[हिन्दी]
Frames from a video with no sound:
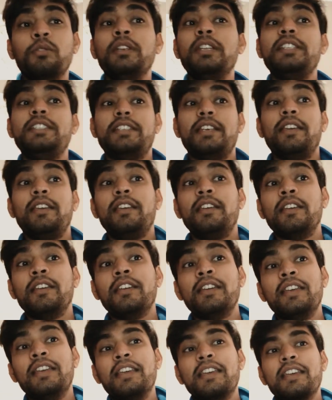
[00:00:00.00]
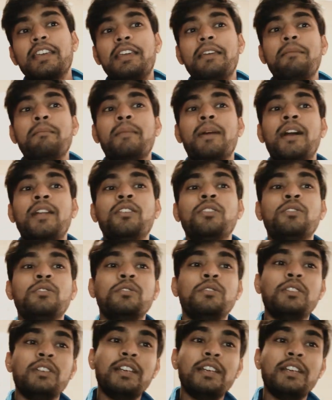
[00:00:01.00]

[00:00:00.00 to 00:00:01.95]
होनी चाहिए कि मानो